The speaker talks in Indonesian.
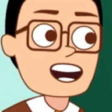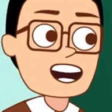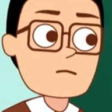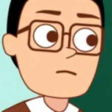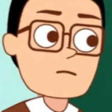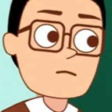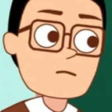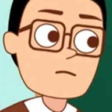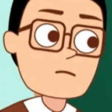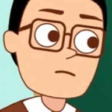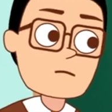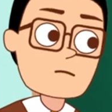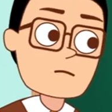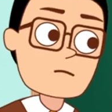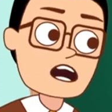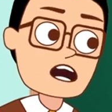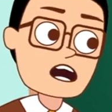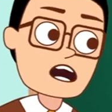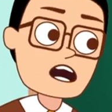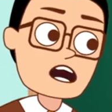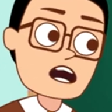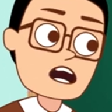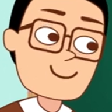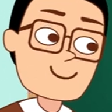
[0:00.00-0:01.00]
perkusi
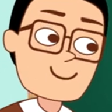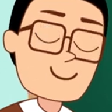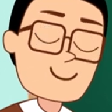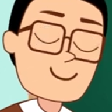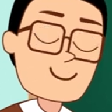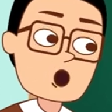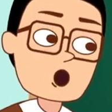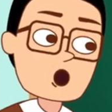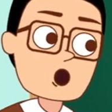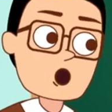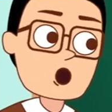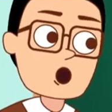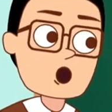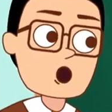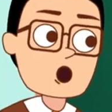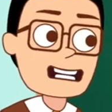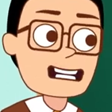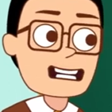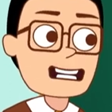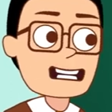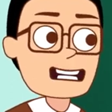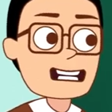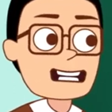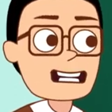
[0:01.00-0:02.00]
yang digunakan
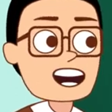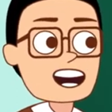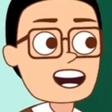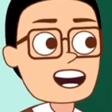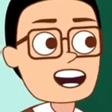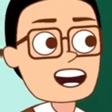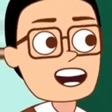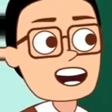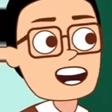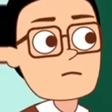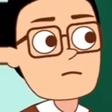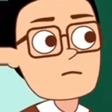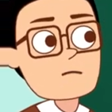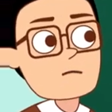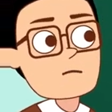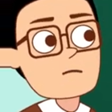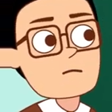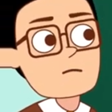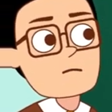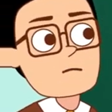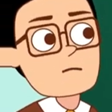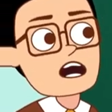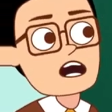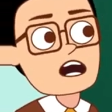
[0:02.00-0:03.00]
dalam pertunjukan
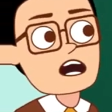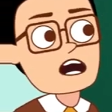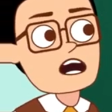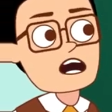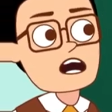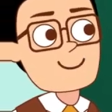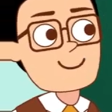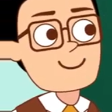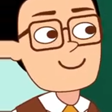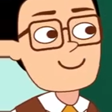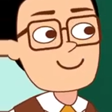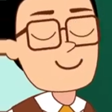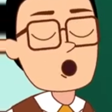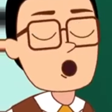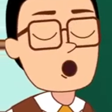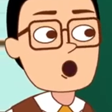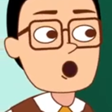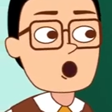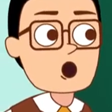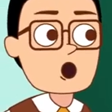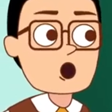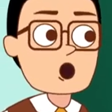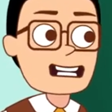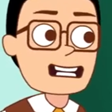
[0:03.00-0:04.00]
gong bulu.
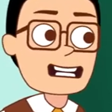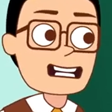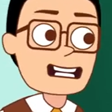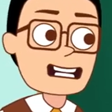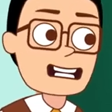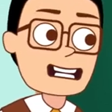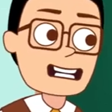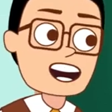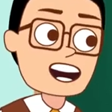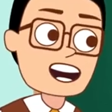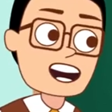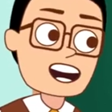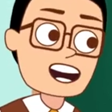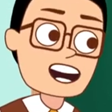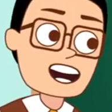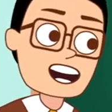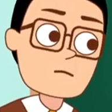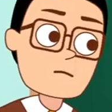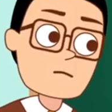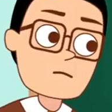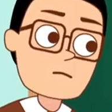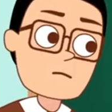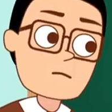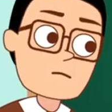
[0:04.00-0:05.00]

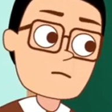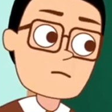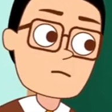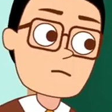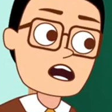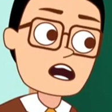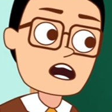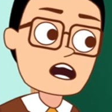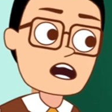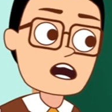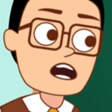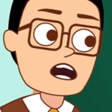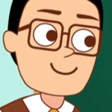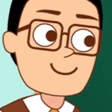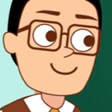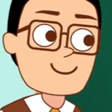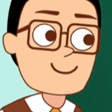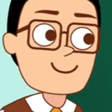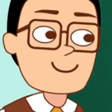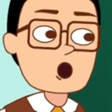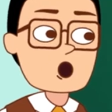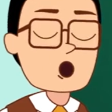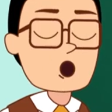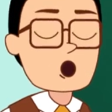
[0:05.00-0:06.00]
Dalam pertunjukan
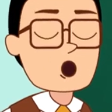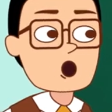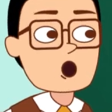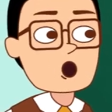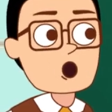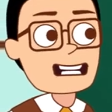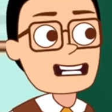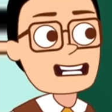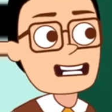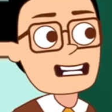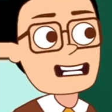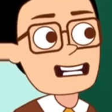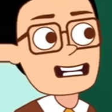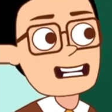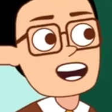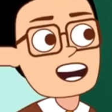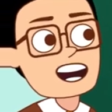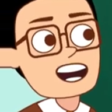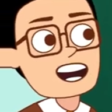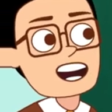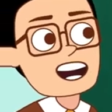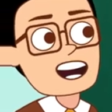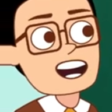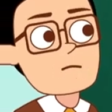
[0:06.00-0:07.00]
gong bulu,
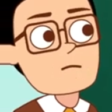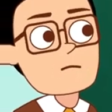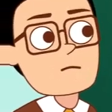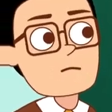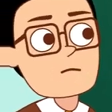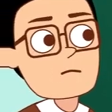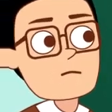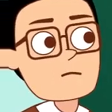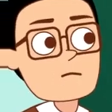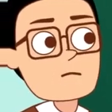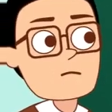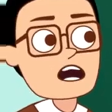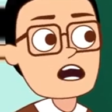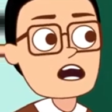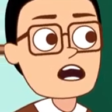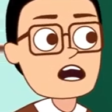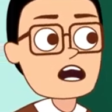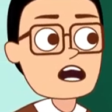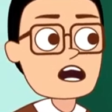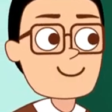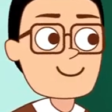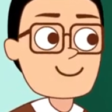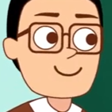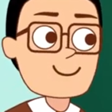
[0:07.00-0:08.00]
alat musik
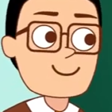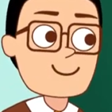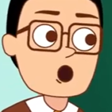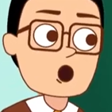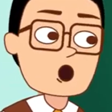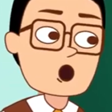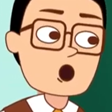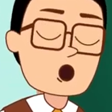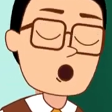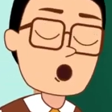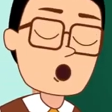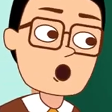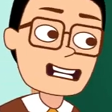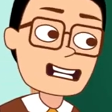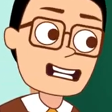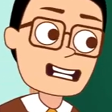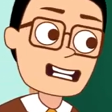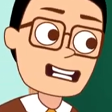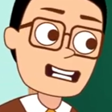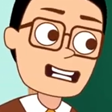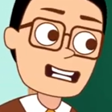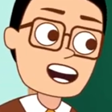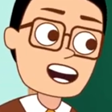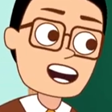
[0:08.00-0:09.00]
utamanya adalah gong
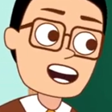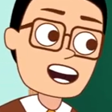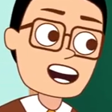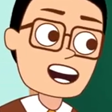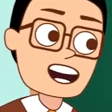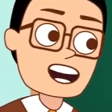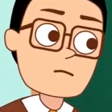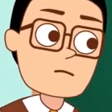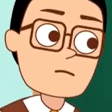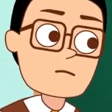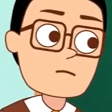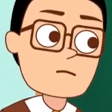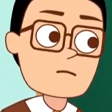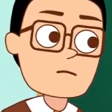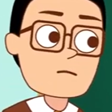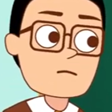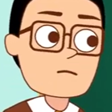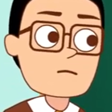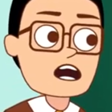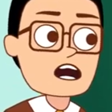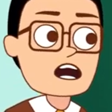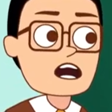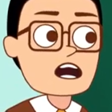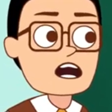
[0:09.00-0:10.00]
bulu.
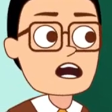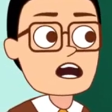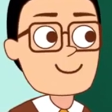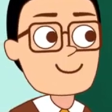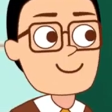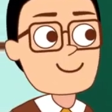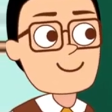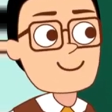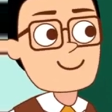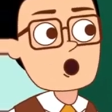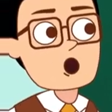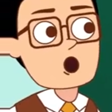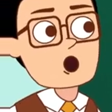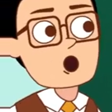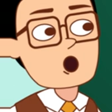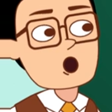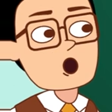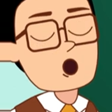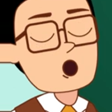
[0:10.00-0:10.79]
Lalu ada